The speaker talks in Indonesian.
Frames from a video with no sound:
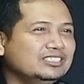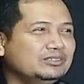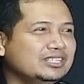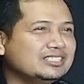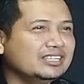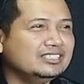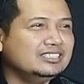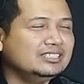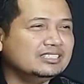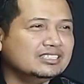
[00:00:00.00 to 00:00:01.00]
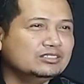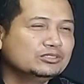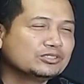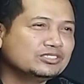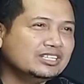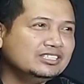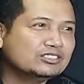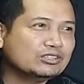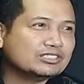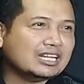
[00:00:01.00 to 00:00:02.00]
Indonesia ini uh, khususnya
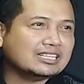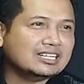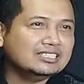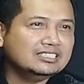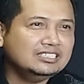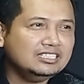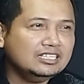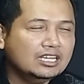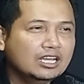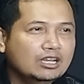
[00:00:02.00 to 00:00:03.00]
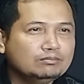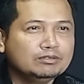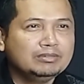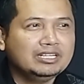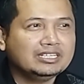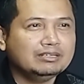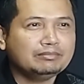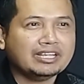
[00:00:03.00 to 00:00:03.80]
di Sulawesi Selatan ini memiliki